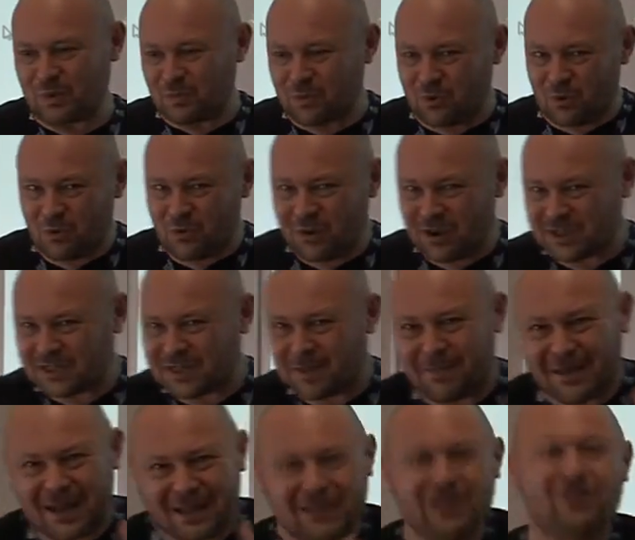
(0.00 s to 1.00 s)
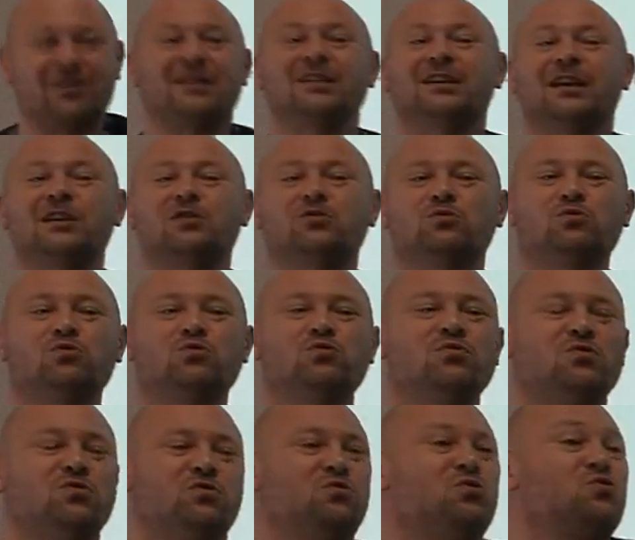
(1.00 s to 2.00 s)
pour moi, ça partait dans la direction que je,
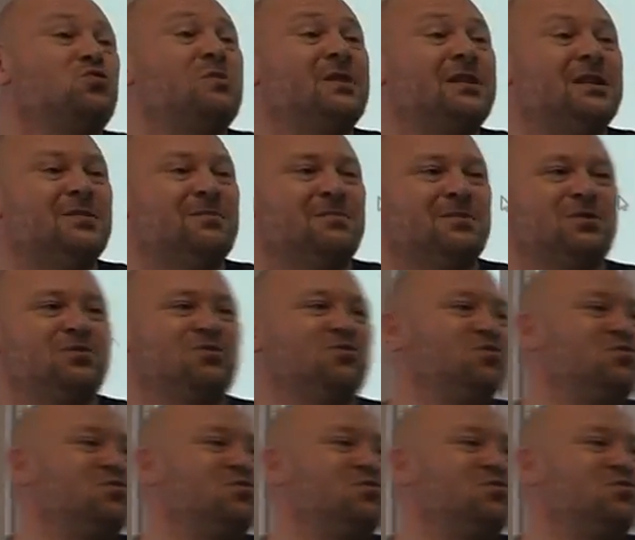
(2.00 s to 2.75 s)
je souhaitais, parce que